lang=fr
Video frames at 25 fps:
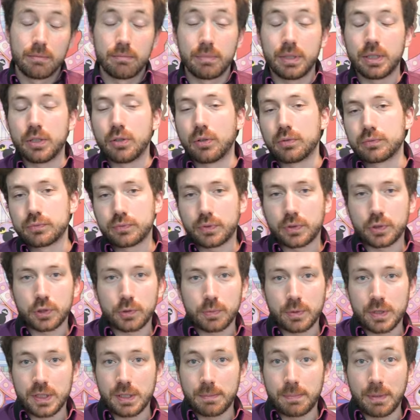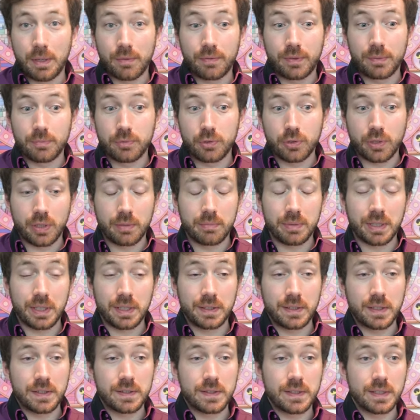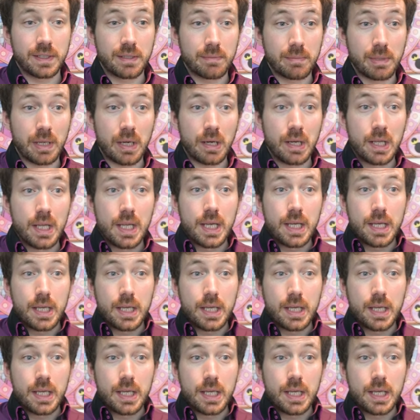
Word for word: Mais non, franchement, c'est pas un film qui aurait mérité le cinéma.